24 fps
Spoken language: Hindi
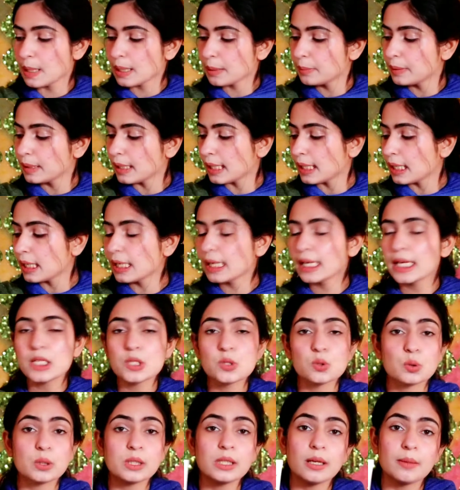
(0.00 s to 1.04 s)
पैक बनाया है
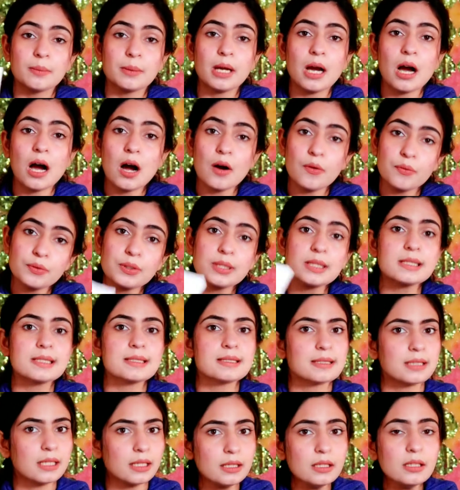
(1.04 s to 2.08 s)
जो कि हमें आफ्टर
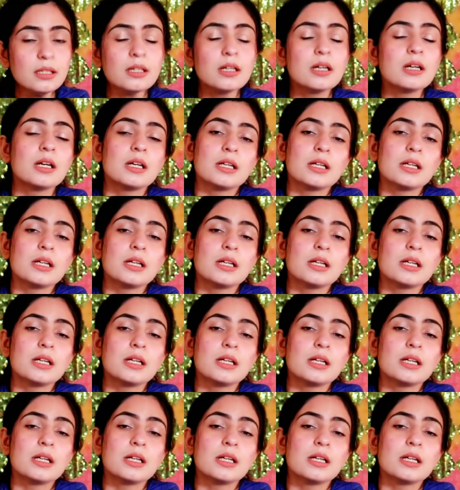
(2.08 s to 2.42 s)
सन